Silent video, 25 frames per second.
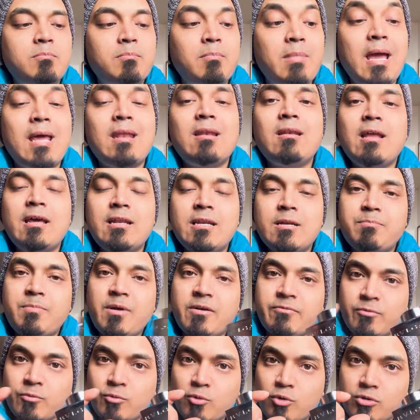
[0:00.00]
ম্যান লাইনের
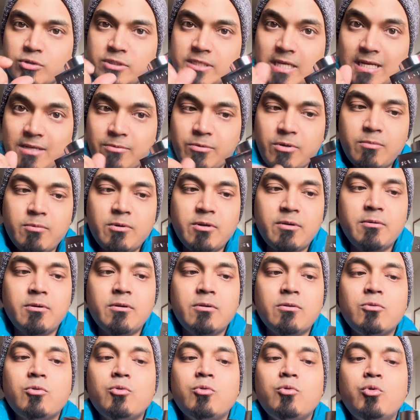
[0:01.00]
পারফিউমগুলো চাইলে ভাবে
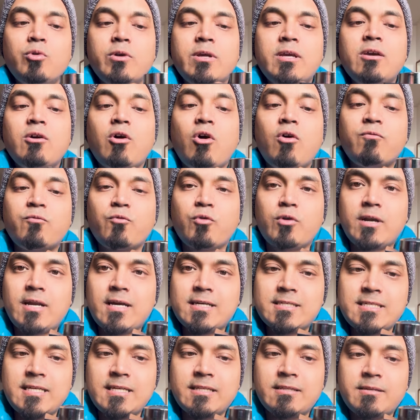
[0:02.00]
ঘুরিয়ে অফ করে
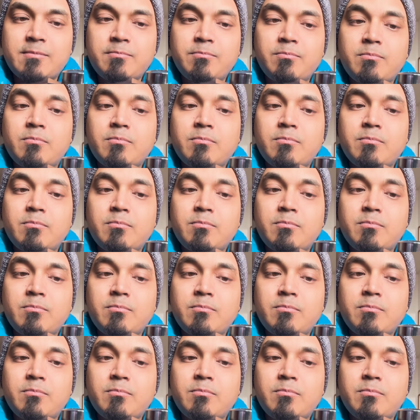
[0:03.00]
রাখা যায় এতে